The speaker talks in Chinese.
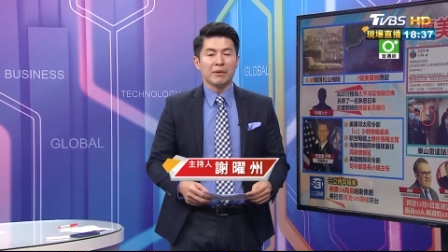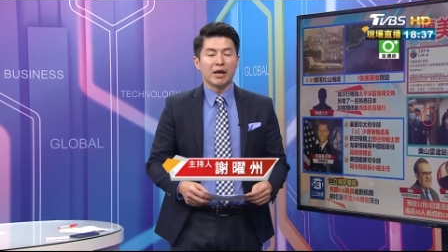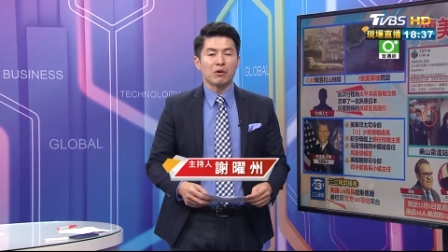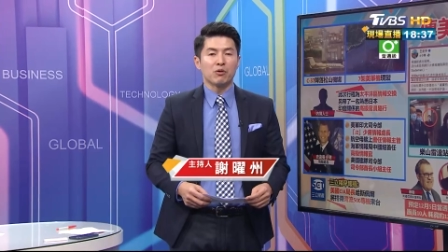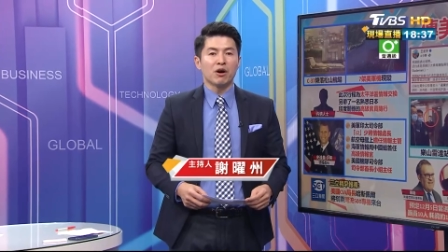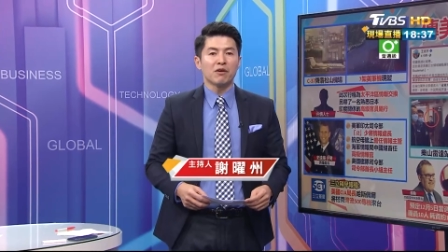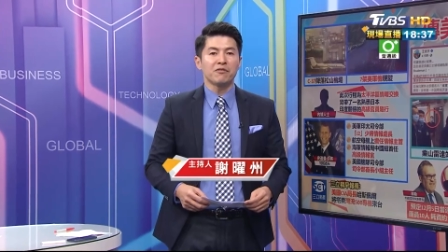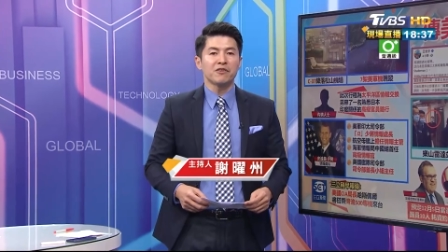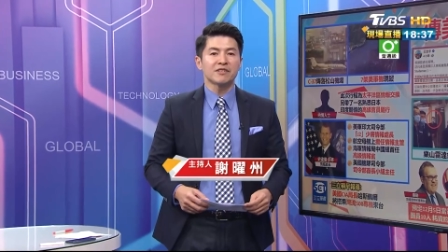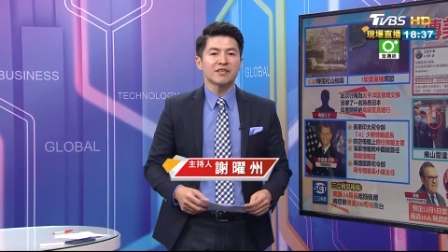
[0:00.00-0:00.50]
美
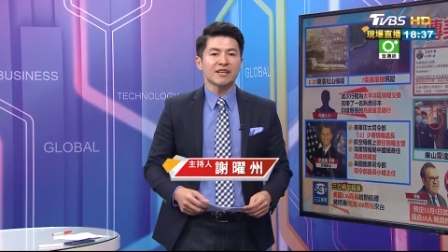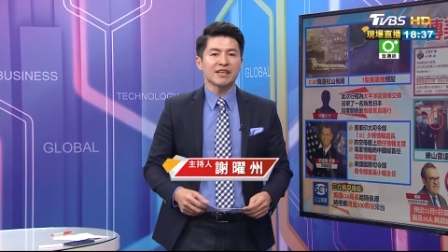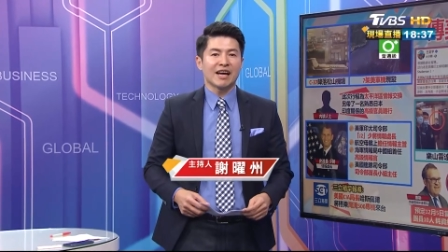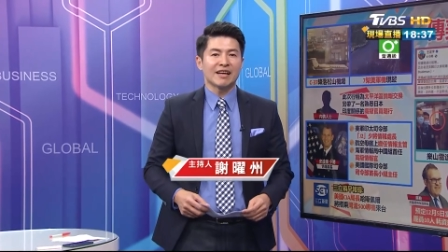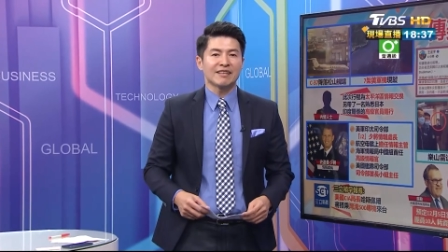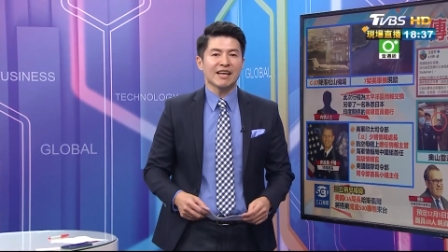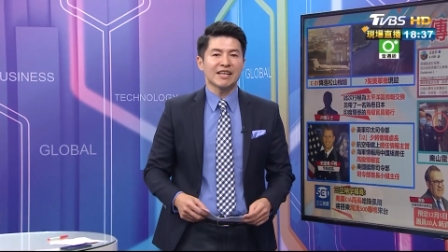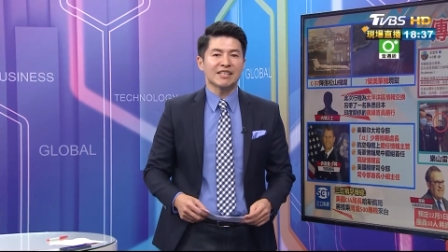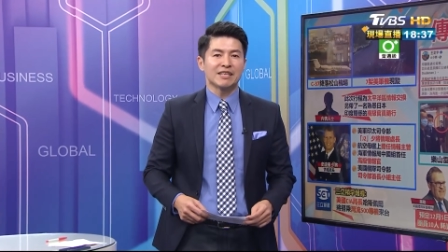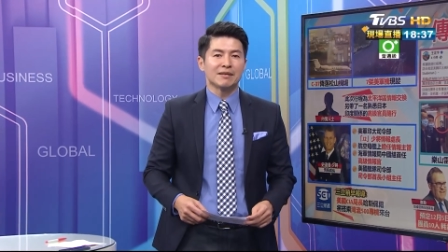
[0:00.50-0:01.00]
国负责
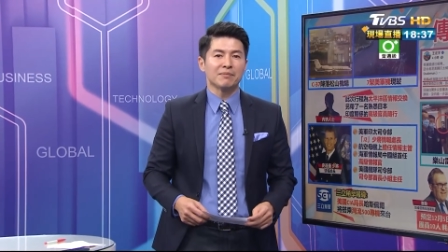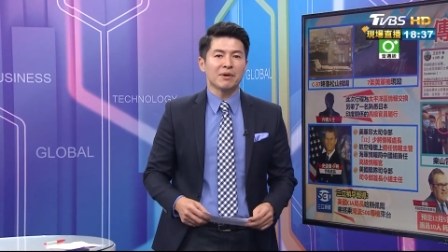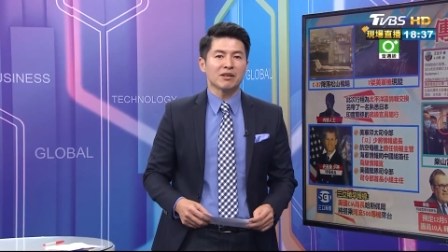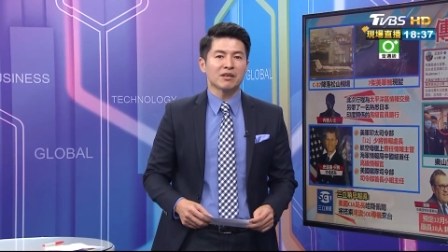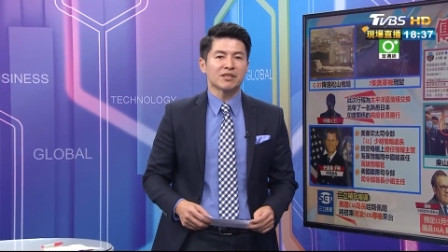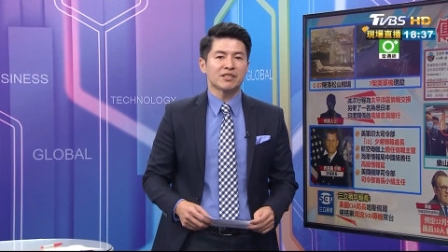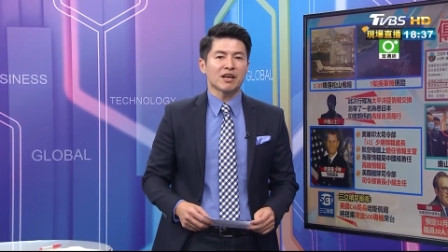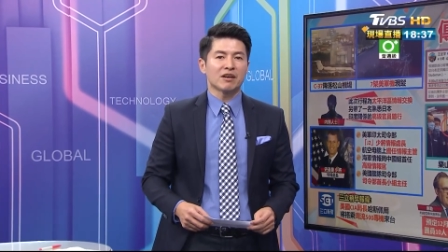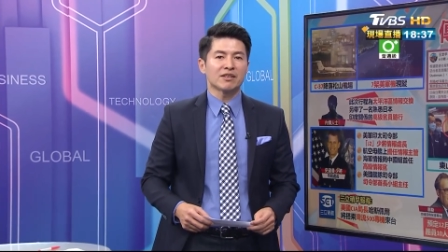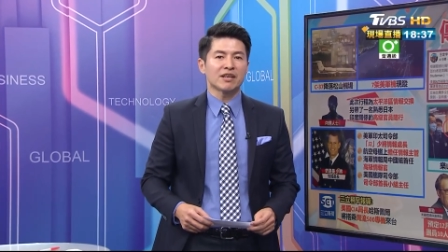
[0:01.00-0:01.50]
亚太情报
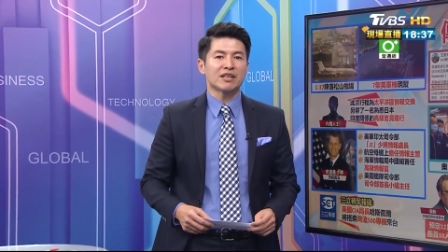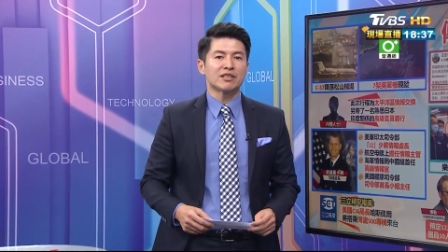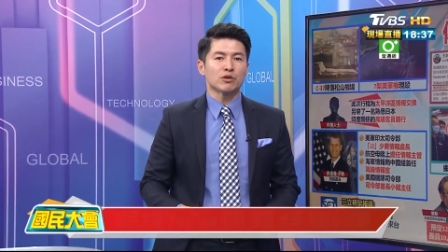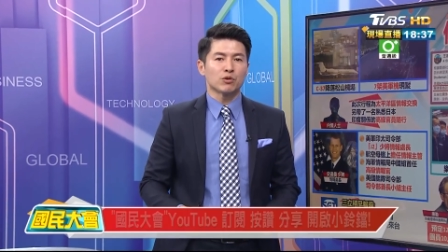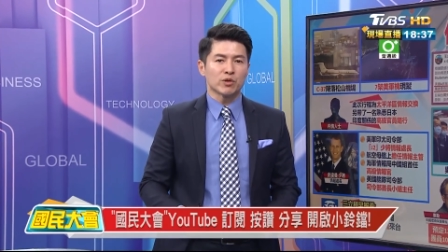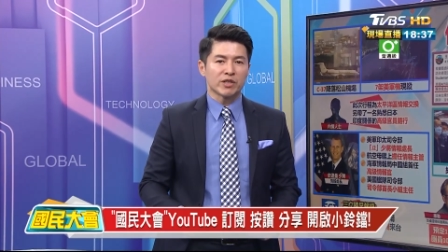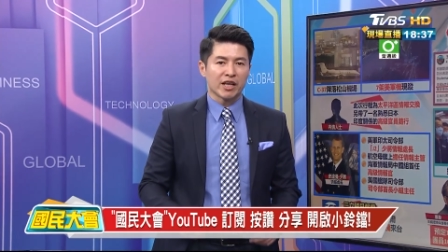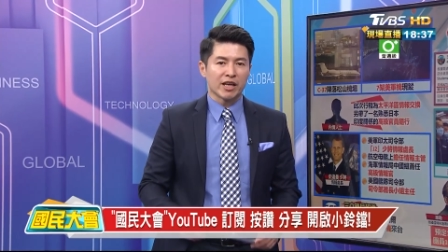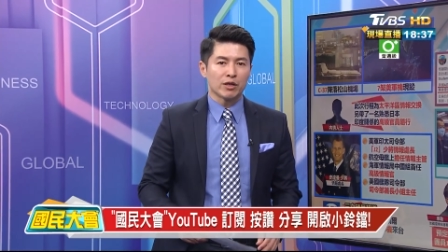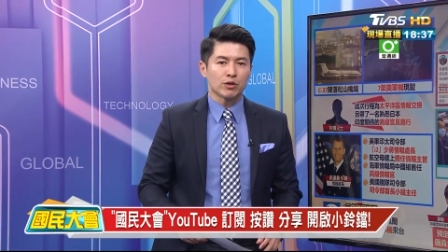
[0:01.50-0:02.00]
的邵战
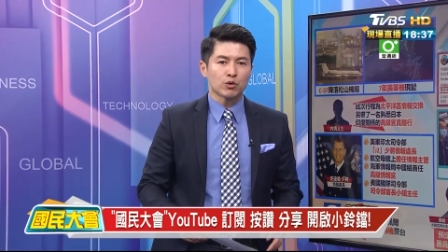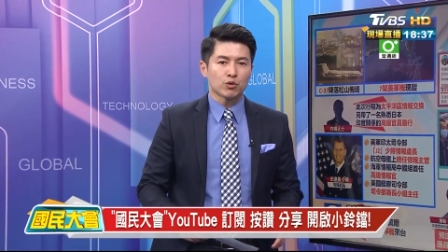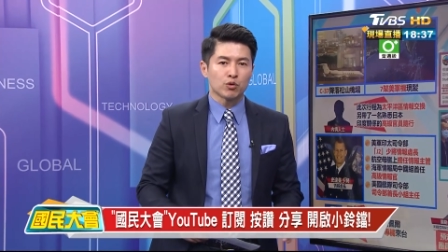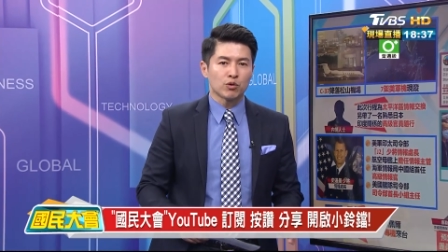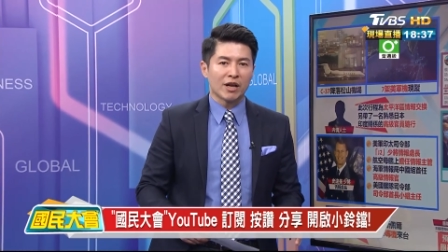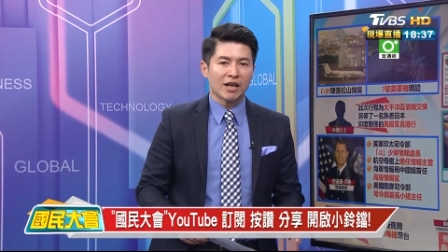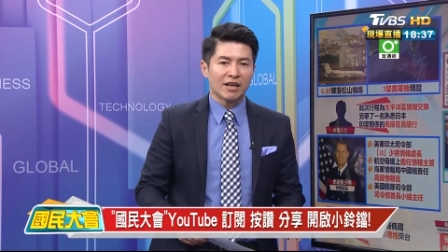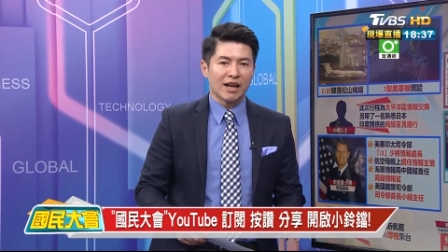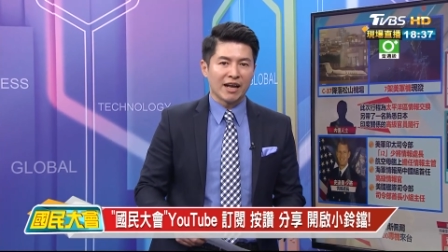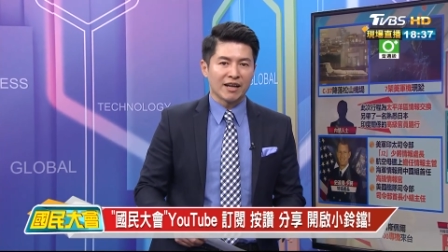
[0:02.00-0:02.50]
昨天
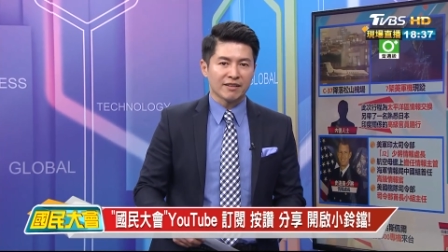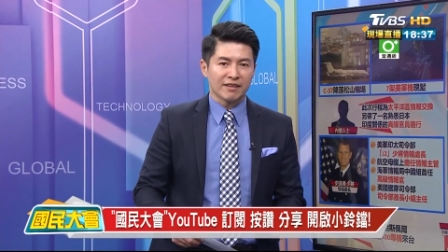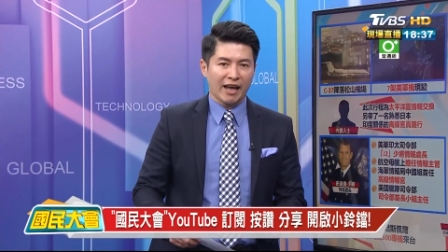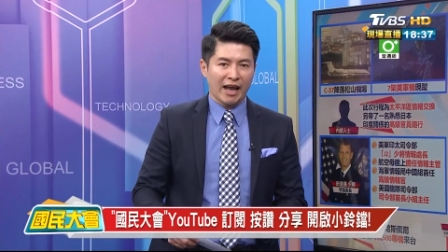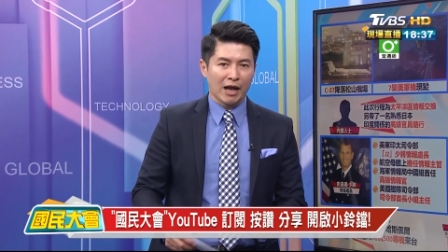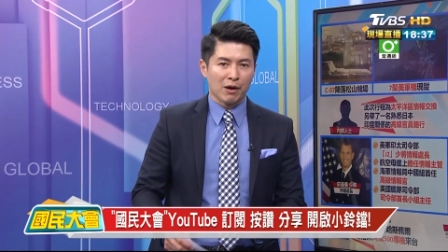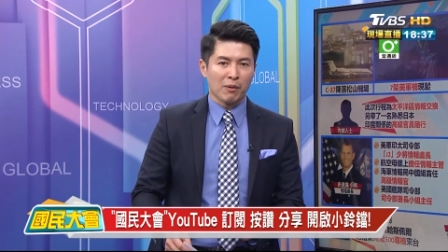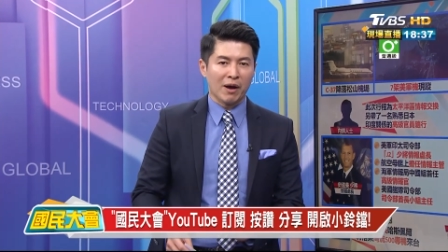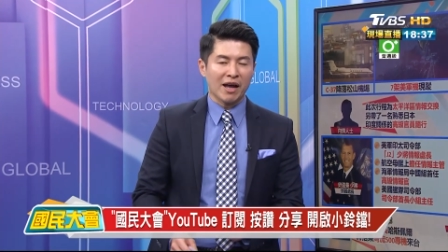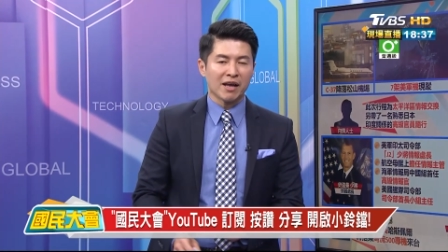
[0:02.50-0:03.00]
突然来
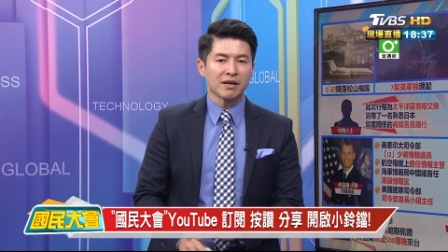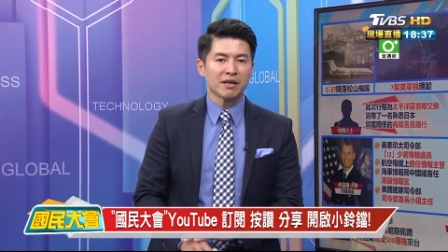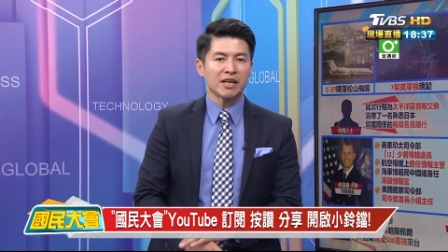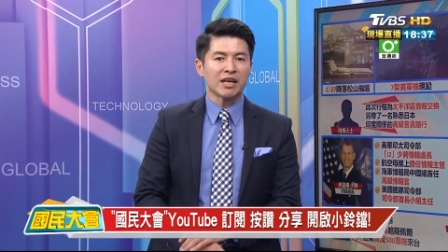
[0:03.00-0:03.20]
台湾，